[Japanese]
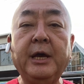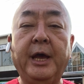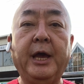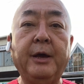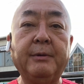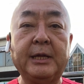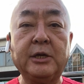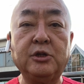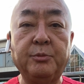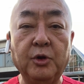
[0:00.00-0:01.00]
え
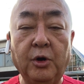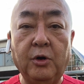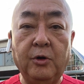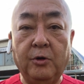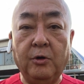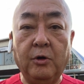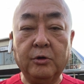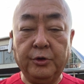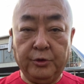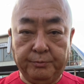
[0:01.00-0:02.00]
私どもの
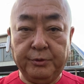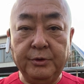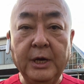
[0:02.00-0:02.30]
グループ、